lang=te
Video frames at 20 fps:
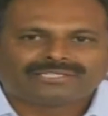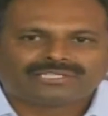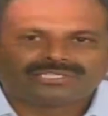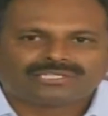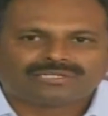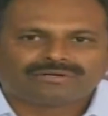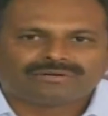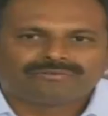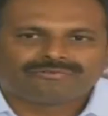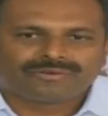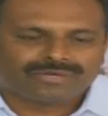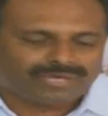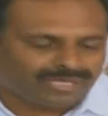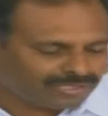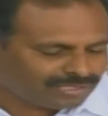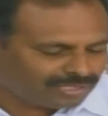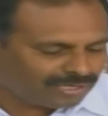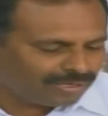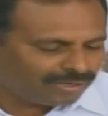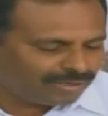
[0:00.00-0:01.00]
చేసేటువంటి
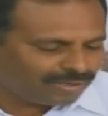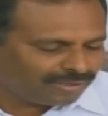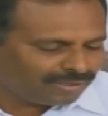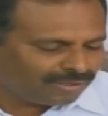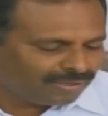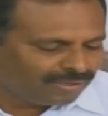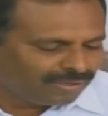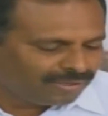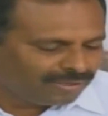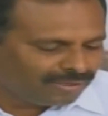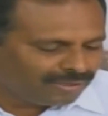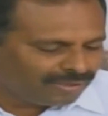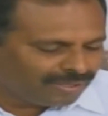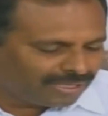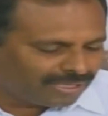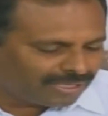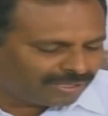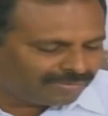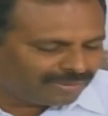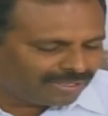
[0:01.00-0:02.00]
ఫిగర్స్లో
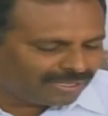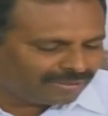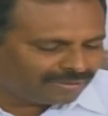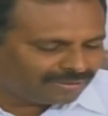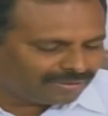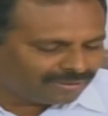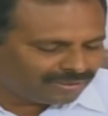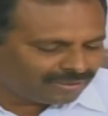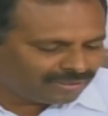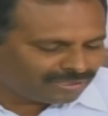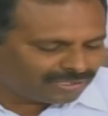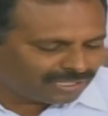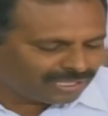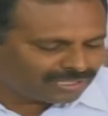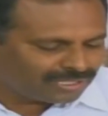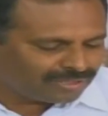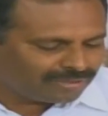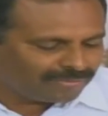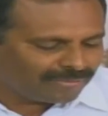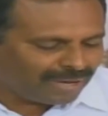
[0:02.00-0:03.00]
ఇది మీరు
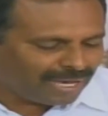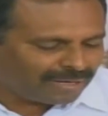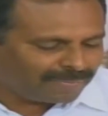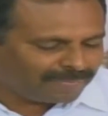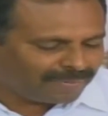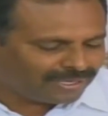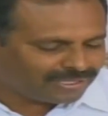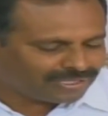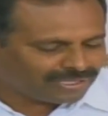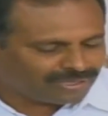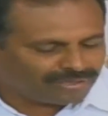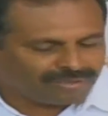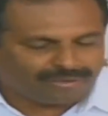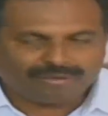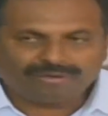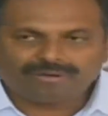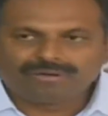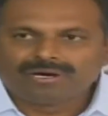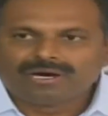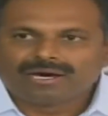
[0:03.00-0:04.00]
చేసినటువంటి లో
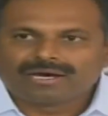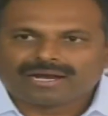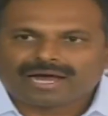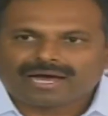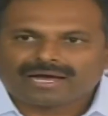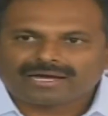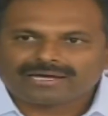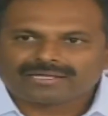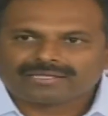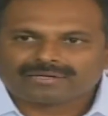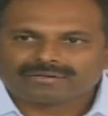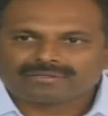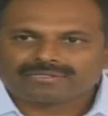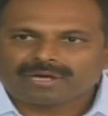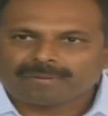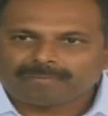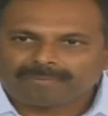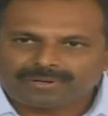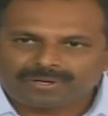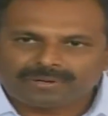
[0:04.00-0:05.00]
రాంగ్ అయిన
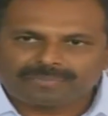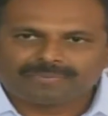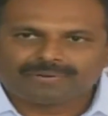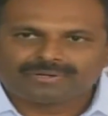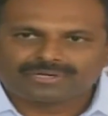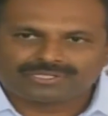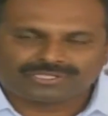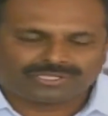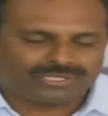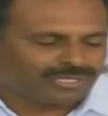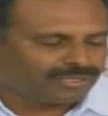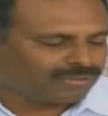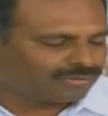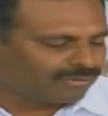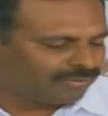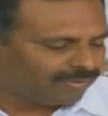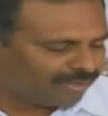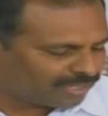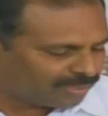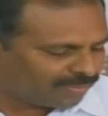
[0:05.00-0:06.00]
తప్పుడు రిపోర్ట్ ఇచ్చారు
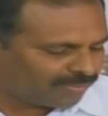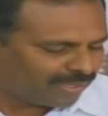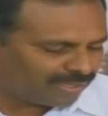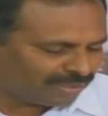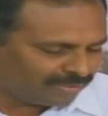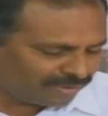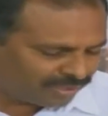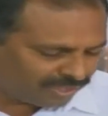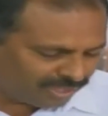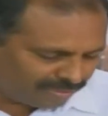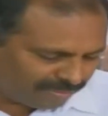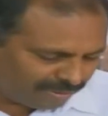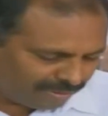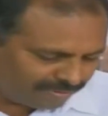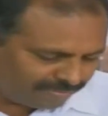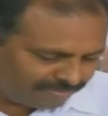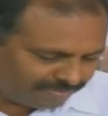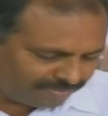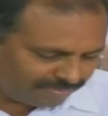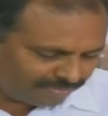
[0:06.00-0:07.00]
వర్షపాతం విషయంలో
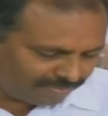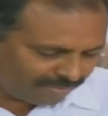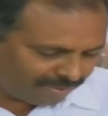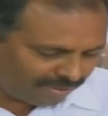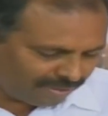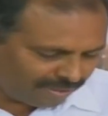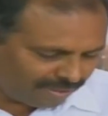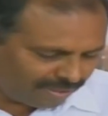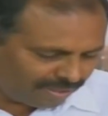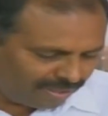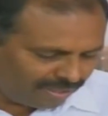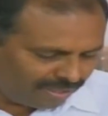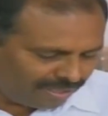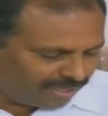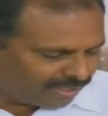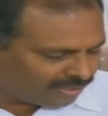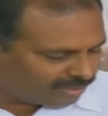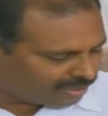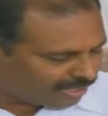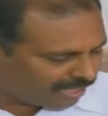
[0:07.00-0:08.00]

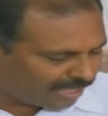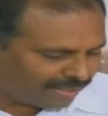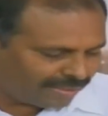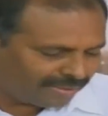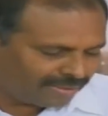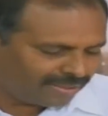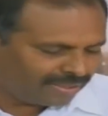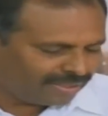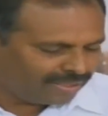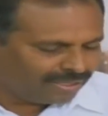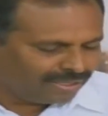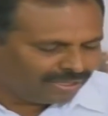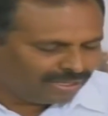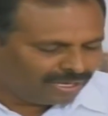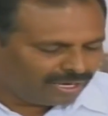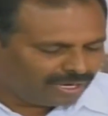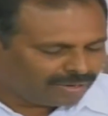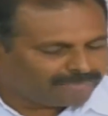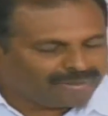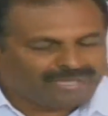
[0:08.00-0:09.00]
సరే
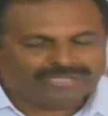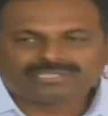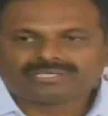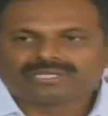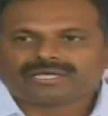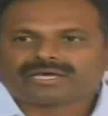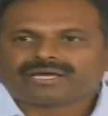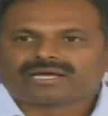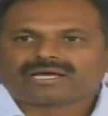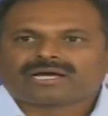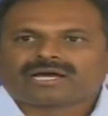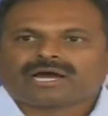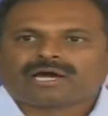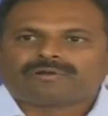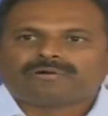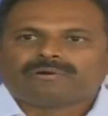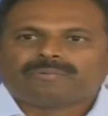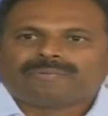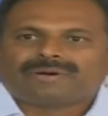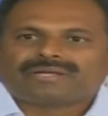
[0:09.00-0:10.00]
మంచిదే
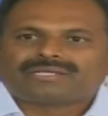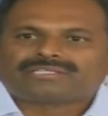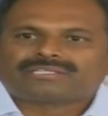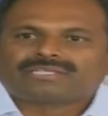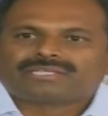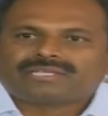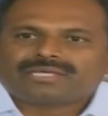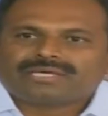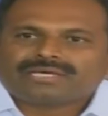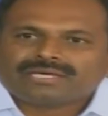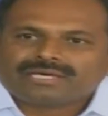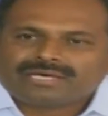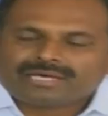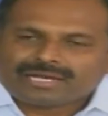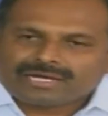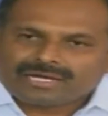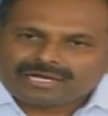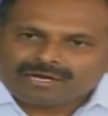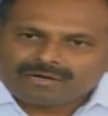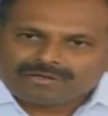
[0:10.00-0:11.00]
కరువు పరిస్థితి ఈ
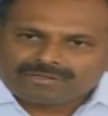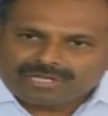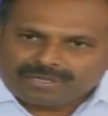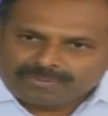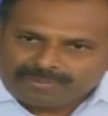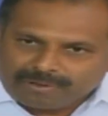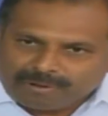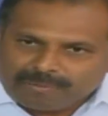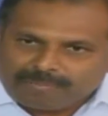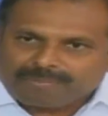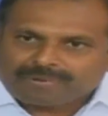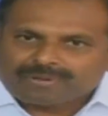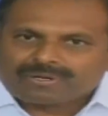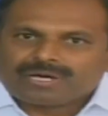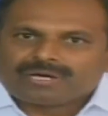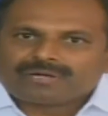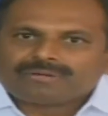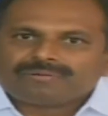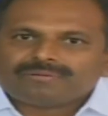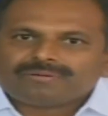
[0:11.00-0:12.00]
రకంగా ఉందని మీరు
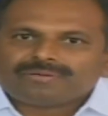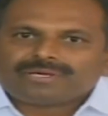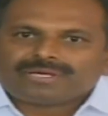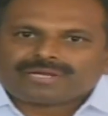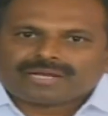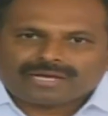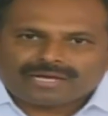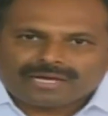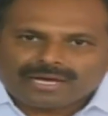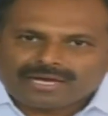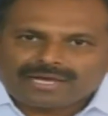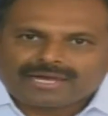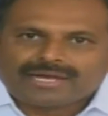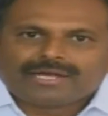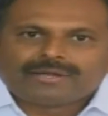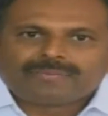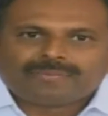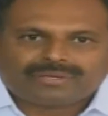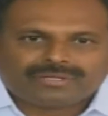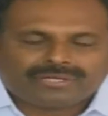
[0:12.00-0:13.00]
ఒప్పుకున్నారు ఈ రకంగా
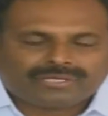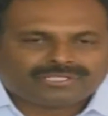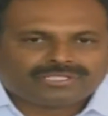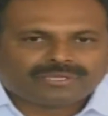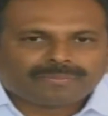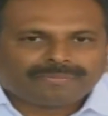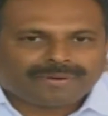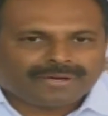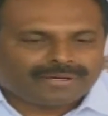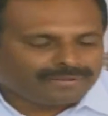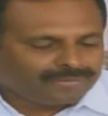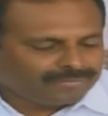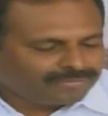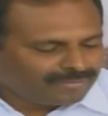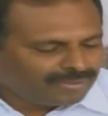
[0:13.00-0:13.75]
ఎండిపోయిందని చెప్పారు